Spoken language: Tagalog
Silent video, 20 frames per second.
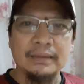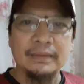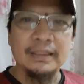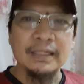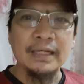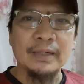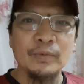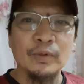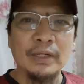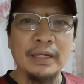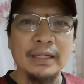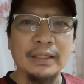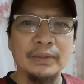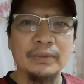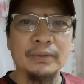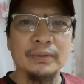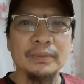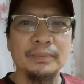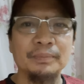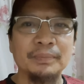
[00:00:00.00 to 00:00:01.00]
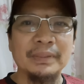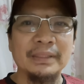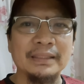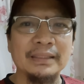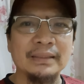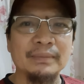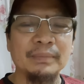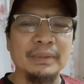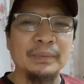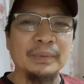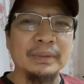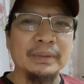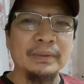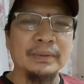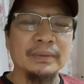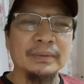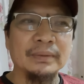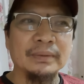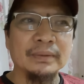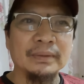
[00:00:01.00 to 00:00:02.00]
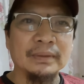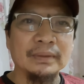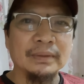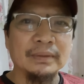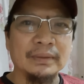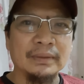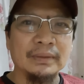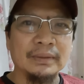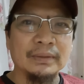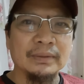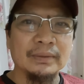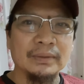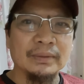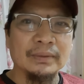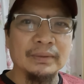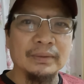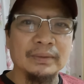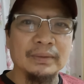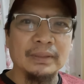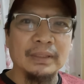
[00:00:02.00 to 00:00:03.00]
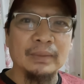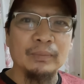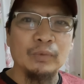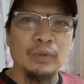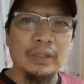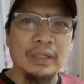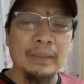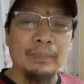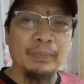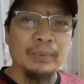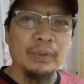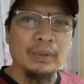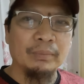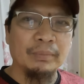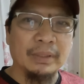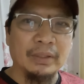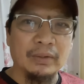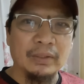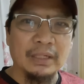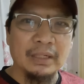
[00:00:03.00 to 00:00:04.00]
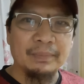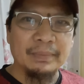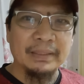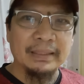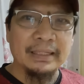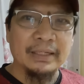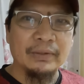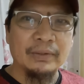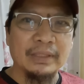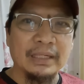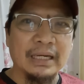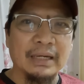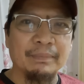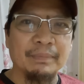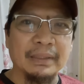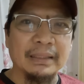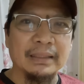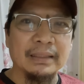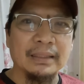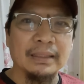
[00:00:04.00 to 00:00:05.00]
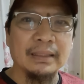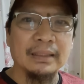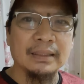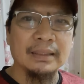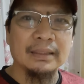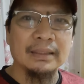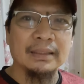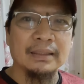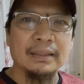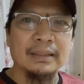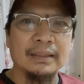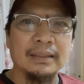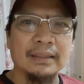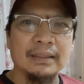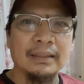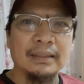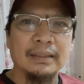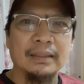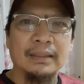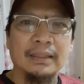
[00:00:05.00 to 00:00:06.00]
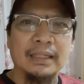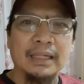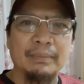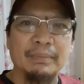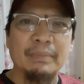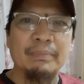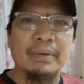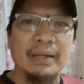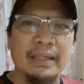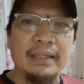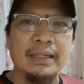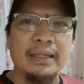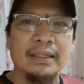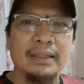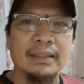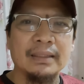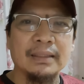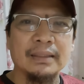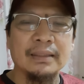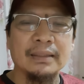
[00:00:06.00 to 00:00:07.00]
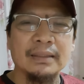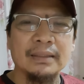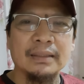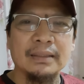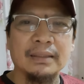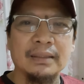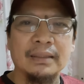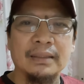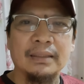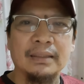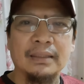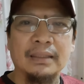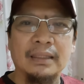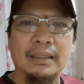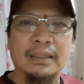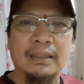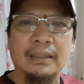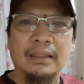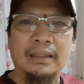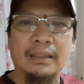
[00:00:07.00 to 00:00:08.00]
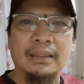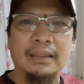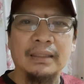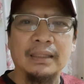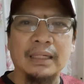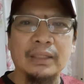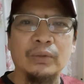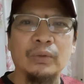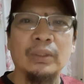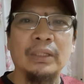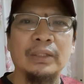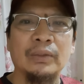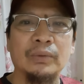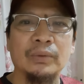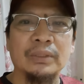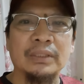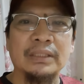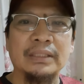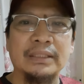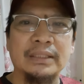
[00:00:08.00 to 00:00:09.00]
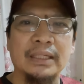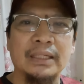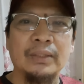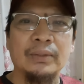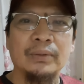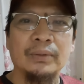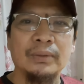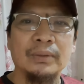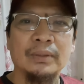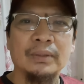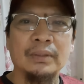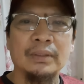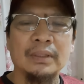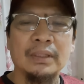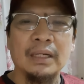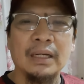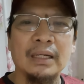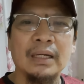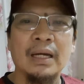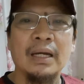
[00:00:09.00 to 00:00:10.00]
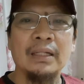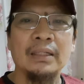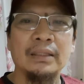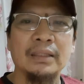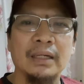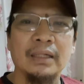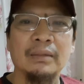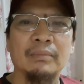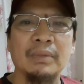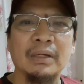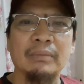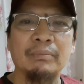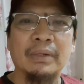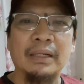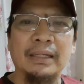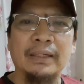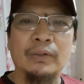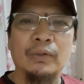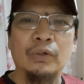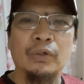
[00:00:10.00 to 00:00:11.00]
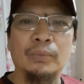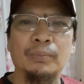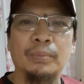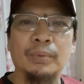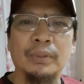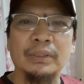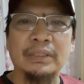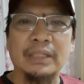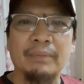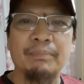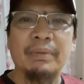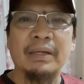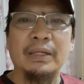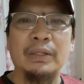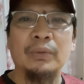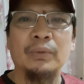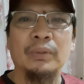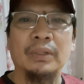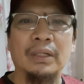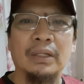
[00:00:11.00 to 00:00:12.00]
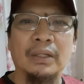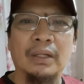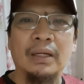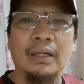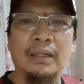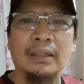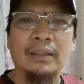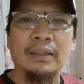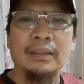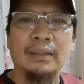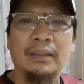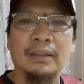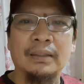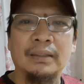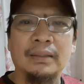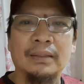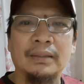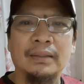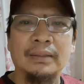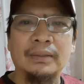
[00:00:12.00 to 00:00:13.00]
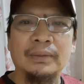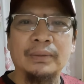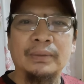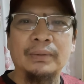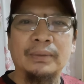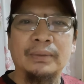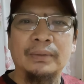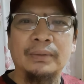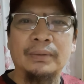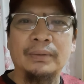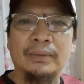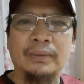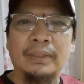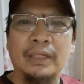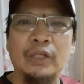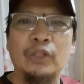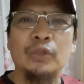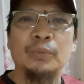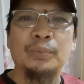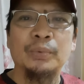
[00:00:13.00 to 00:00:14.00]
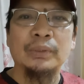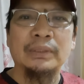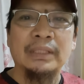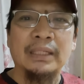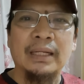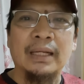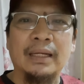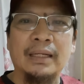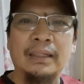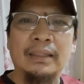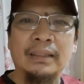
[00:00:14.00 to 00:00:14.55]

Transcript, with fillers: Assalamualaikum, peace be with you. So, alhamdulillah po, meron na naman tayong apat na kababayan na katoliko kristyano ang handang magbalik loob po sa Panginoong Allah. So, eto po sila.